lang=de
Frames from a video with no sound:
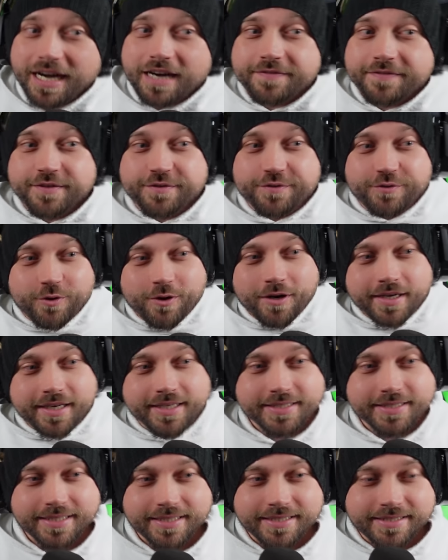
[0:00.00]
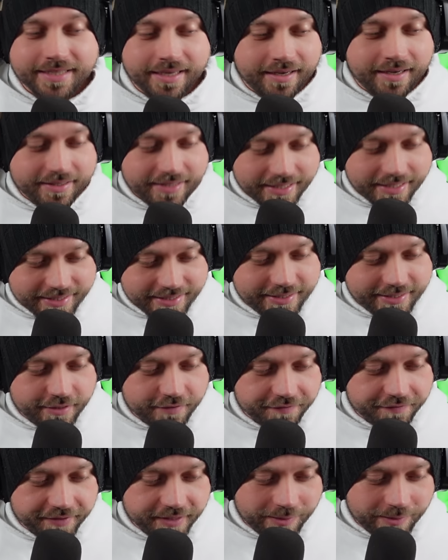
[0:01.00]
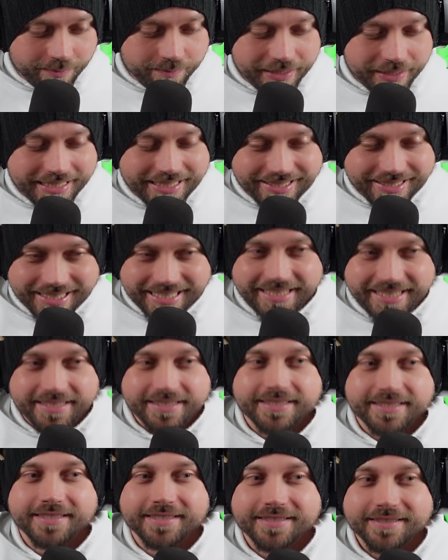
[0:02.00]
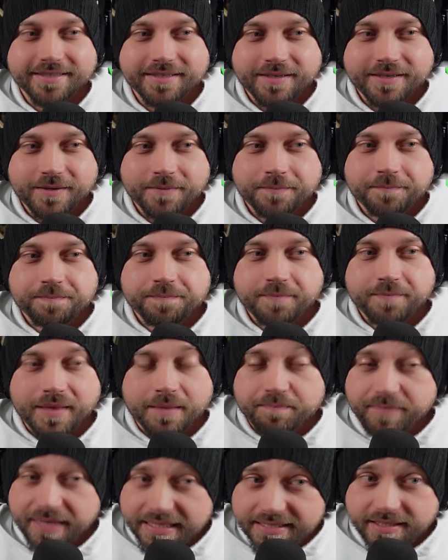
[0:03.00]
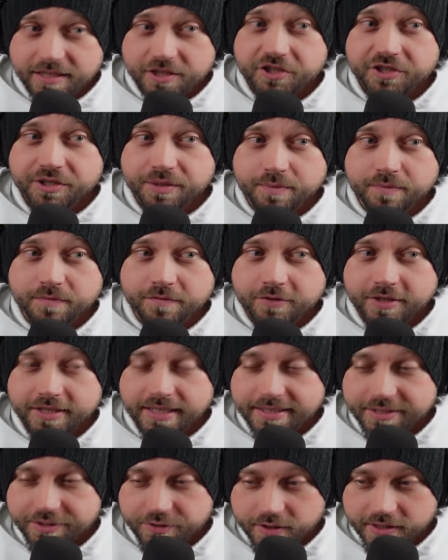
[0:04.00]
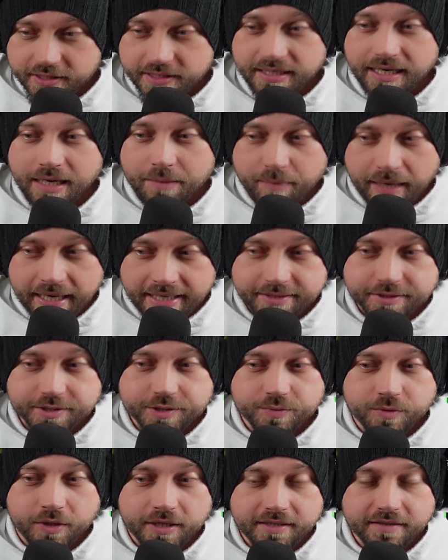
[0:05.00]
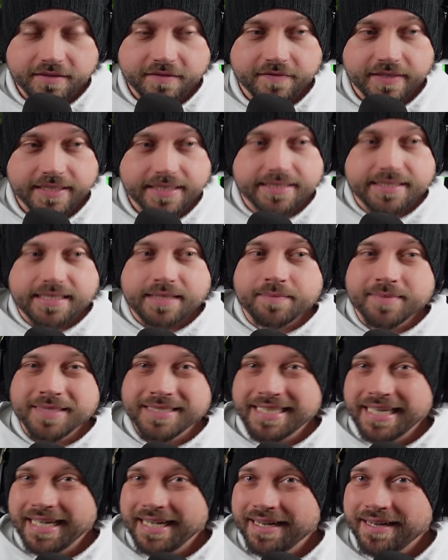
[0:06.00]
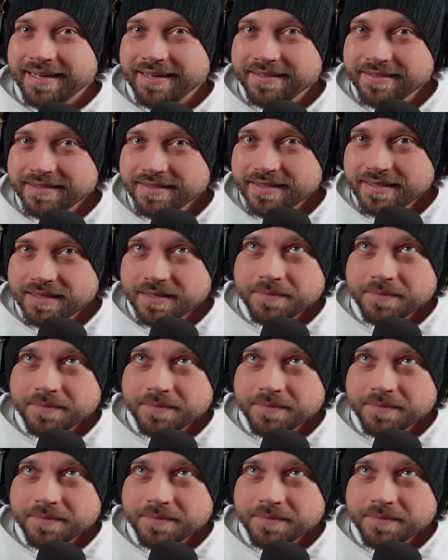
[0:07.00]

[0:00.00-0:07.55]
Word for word: nach wie vor, dass dieser, dass dieser Film mich nicht besser stimmen wird als Godzilla Minus One, weil das eben sehr